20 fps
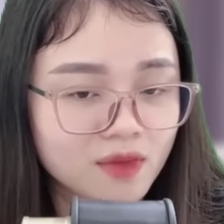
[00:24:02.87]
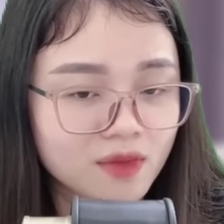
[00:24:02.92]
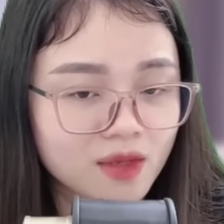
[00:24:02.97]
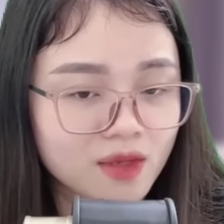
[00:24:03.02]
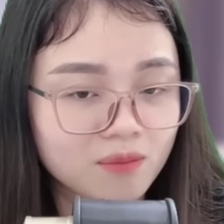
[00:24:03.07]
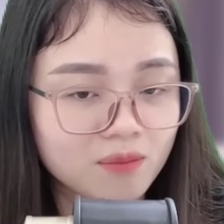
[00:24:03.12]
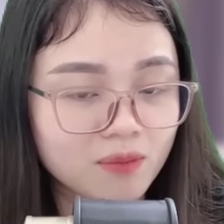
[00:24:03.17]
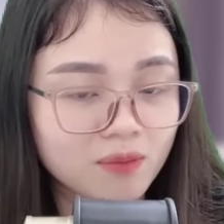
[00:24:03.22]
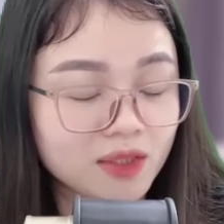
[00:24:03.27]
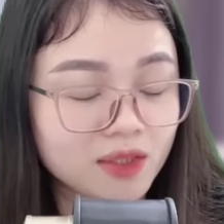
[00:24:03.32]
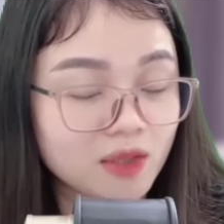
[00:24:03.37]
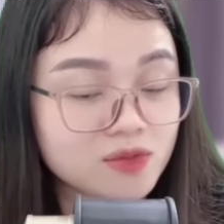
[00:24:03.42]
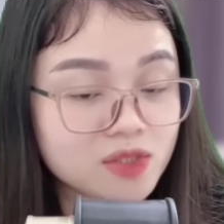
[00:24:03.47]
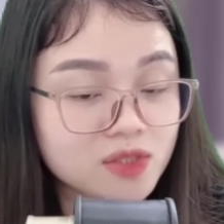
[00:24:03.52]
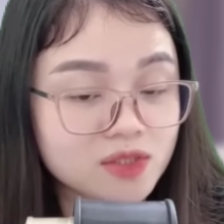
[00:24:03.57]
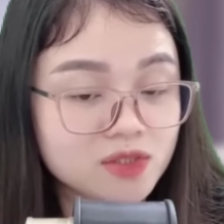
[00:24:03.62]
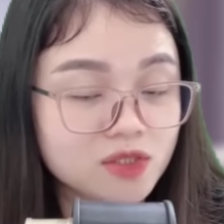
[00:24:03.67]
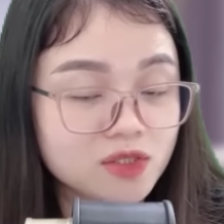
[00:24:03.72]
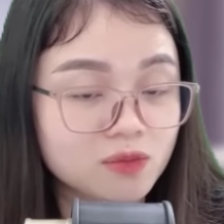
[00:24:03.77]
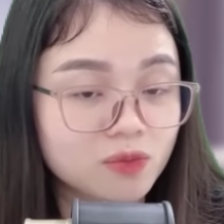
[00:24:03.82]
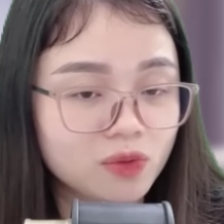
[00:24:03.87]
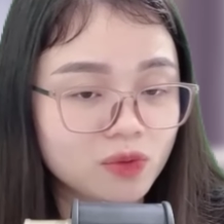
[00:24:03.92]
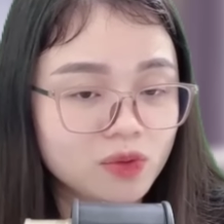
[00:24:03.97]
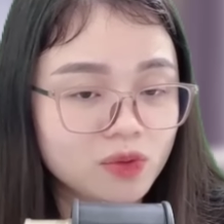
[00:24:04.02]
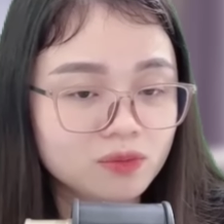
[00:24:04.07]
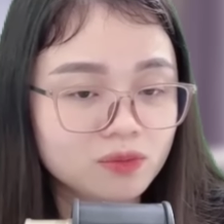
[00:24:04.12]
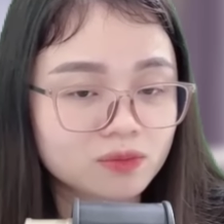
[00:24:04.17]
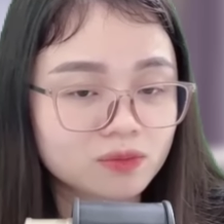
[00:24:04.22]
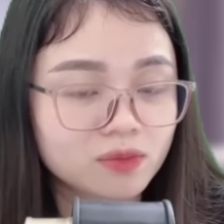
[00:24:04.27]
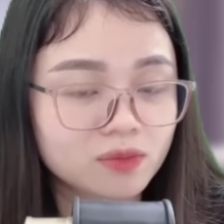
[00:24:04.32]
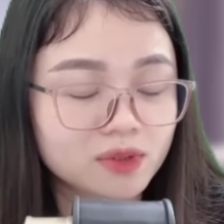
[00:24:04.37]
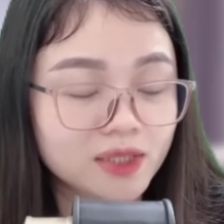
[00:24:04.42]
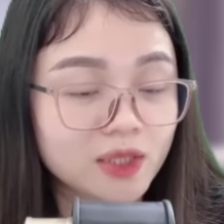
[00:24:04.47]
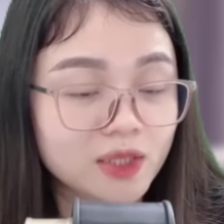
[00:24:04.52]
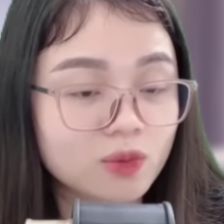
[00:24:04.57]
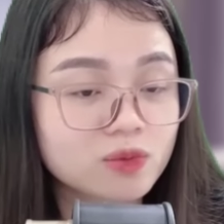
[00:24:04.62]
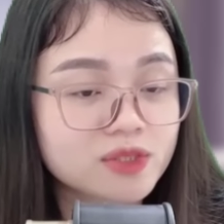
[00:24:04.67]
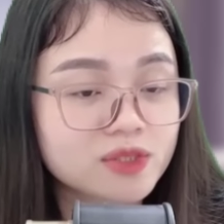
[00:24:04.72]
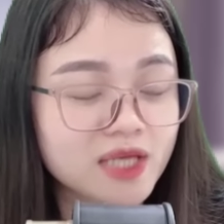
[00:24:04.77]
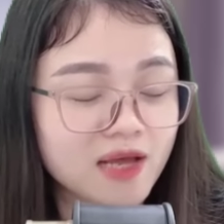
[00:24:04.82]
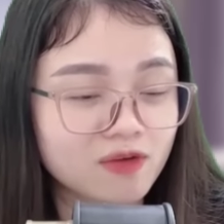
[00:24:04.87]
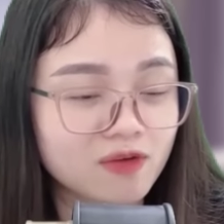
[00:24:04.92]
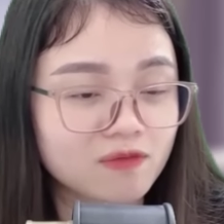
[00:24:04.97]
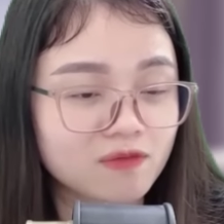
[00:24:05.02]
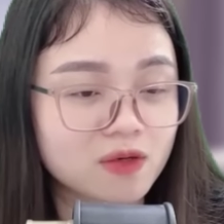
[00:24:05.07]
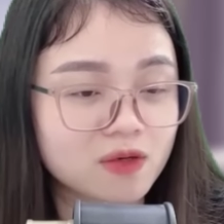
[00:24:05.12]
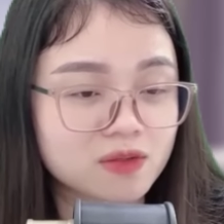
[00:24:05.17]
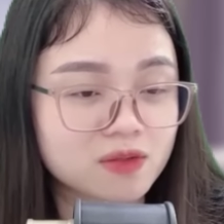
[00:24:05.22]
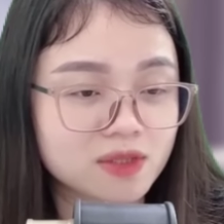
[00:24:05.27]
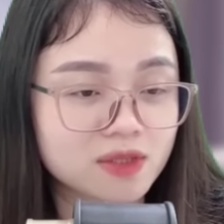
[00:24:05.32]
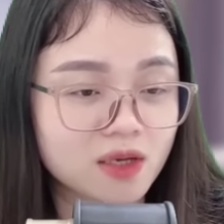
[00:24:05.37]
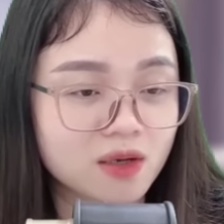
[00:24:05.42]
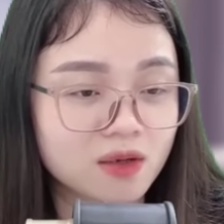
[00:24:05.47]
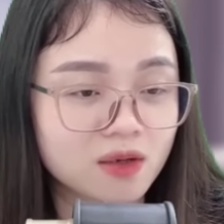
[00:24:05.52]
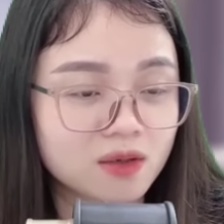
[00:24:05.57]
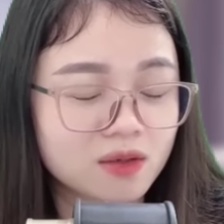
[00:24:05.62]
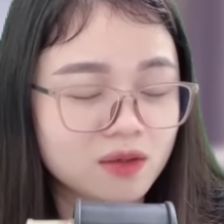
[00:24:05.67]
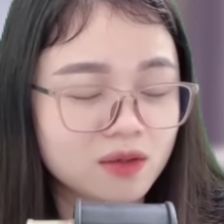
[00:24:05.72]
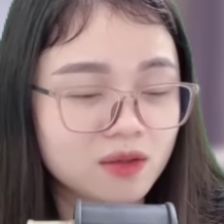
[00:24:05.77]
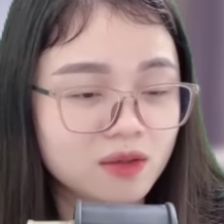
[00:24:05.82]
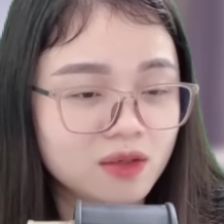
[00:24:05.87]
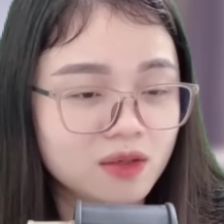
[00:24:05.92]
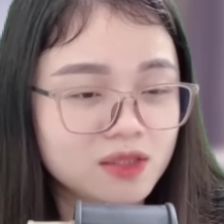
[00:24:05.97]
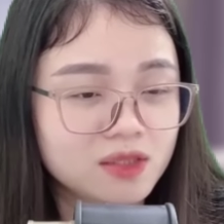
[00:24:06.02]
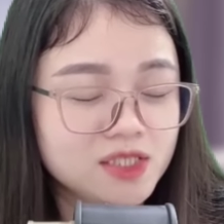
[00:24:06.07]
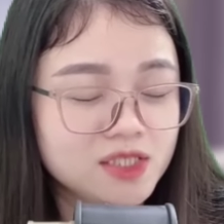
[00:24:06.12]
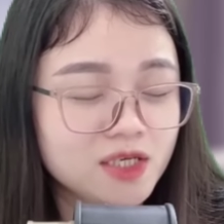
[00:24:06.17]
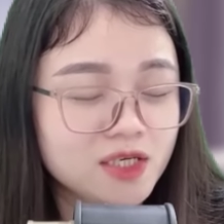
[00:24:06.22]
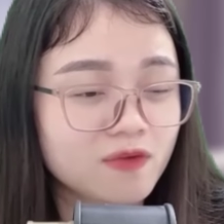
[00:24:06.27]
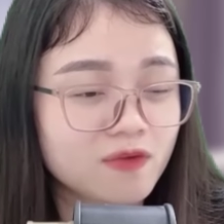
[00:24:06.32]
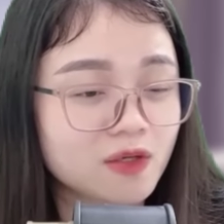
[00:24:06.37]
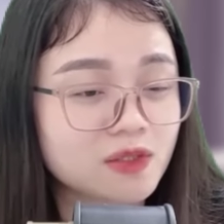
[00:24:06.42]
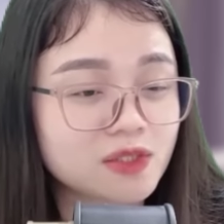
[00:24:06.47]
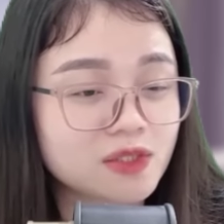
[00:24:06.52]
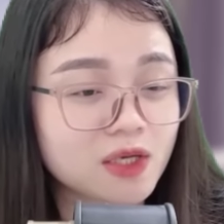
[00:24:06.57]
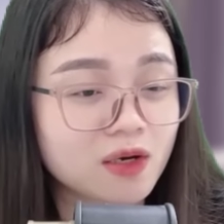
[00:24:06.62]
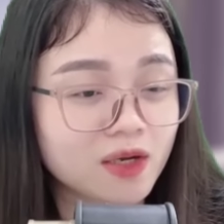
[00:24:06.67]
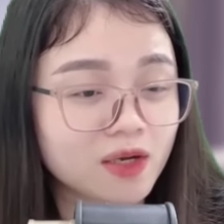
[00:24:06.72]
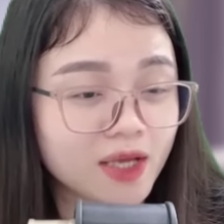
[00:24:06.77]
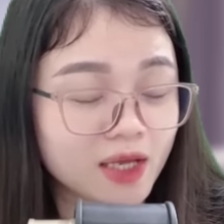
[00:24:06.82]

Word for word: Bà Thảo trần trừ một lúc Tay cũng chạm vào vỏ sò Chiếc vỏ sò hé